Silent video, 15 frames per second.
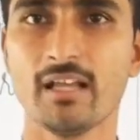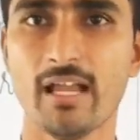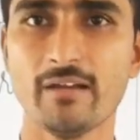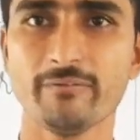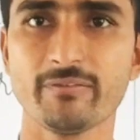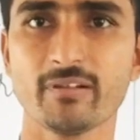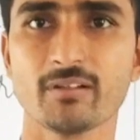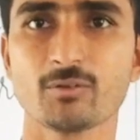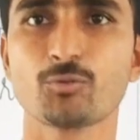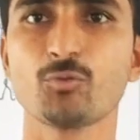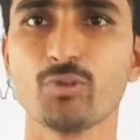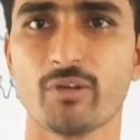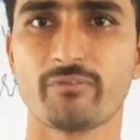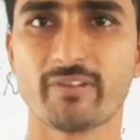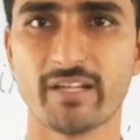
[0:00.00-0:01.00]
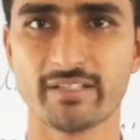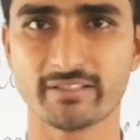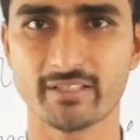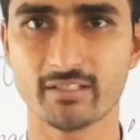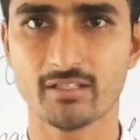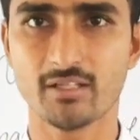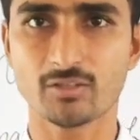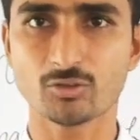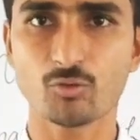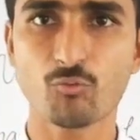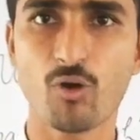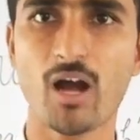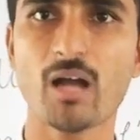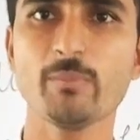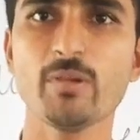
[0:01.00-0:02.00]
एफ टू एफ कहते हैं तो
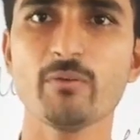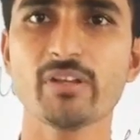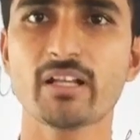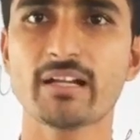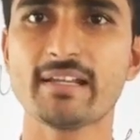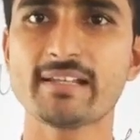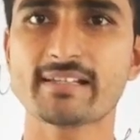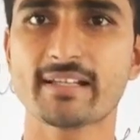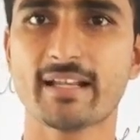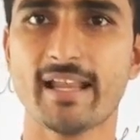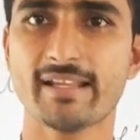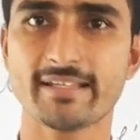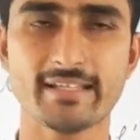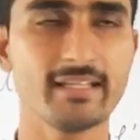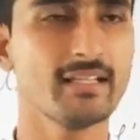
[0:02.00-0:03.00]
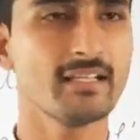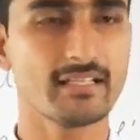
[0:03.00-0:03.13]
वहाँ भी वही कंडीशन आएगी